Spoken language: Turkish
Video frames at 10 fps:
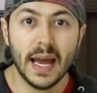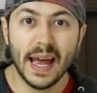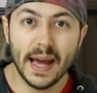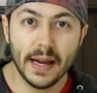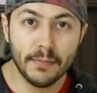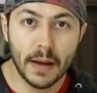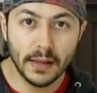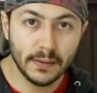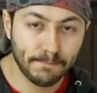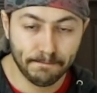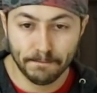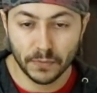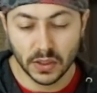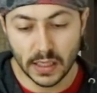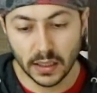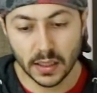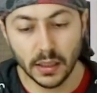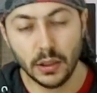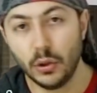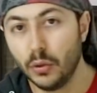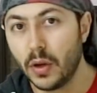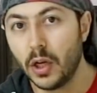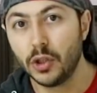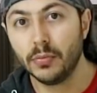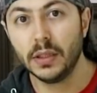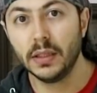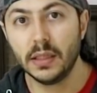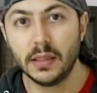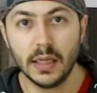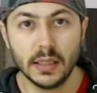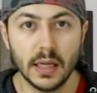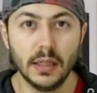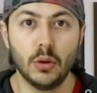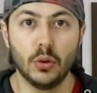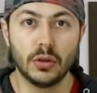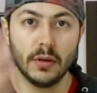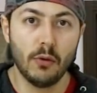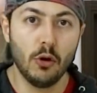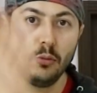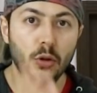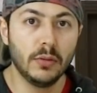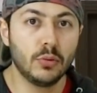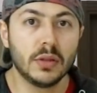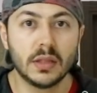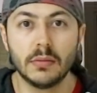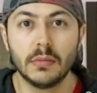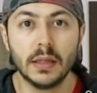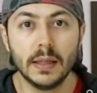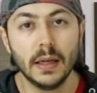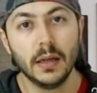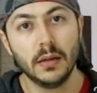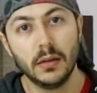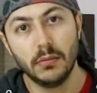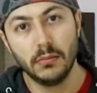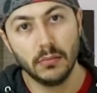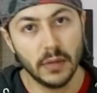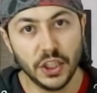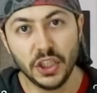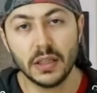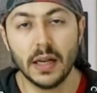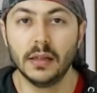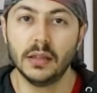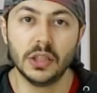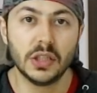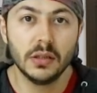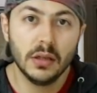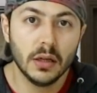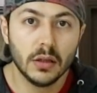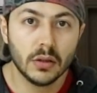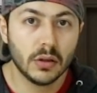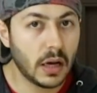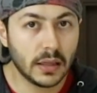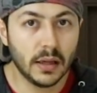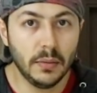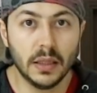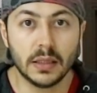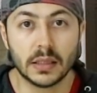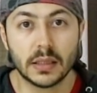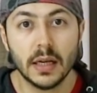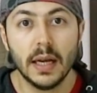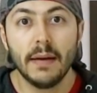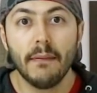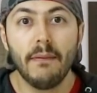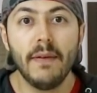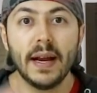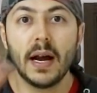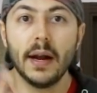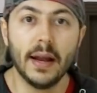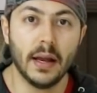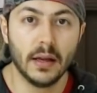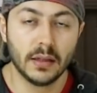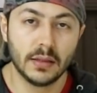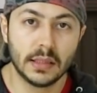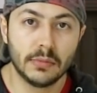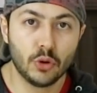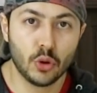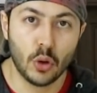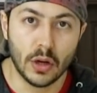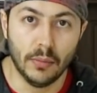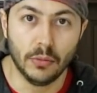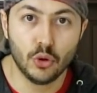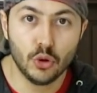Eğer ben 80 kiloyum karşımdaki de 80 kiloysa formülde bu kısımları eşitlendiği için atabiliriz. Ve kare kısmı çok önemli.